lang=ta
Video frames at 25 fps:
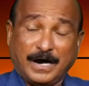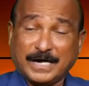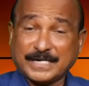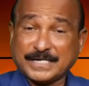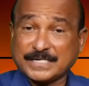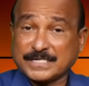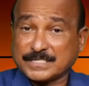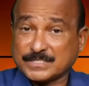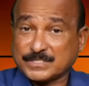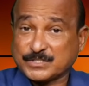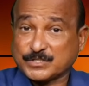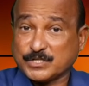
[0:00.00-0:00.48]

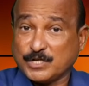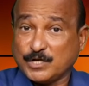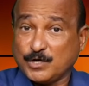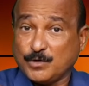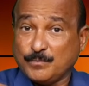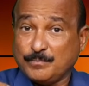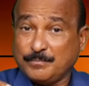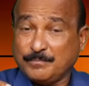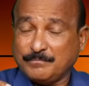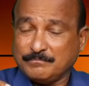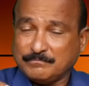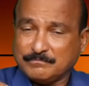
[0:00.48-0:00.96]

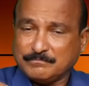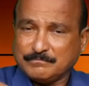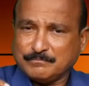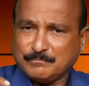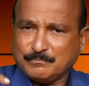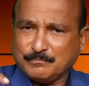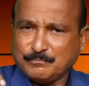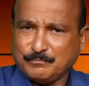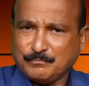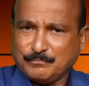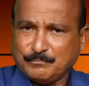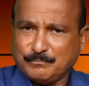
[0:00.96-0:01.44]
அரசியல்
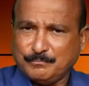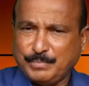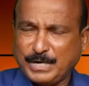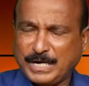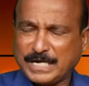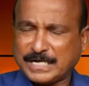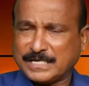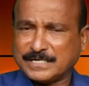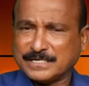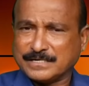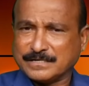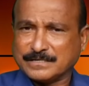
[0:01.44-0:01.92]

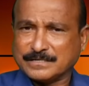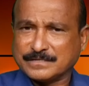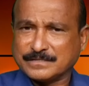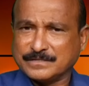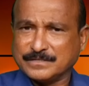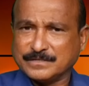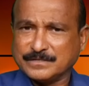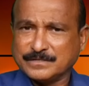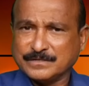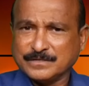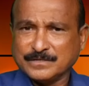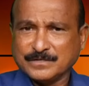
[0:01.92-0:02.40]
பலன்
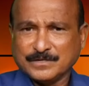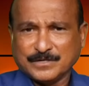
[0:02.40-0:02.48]
இருக்குது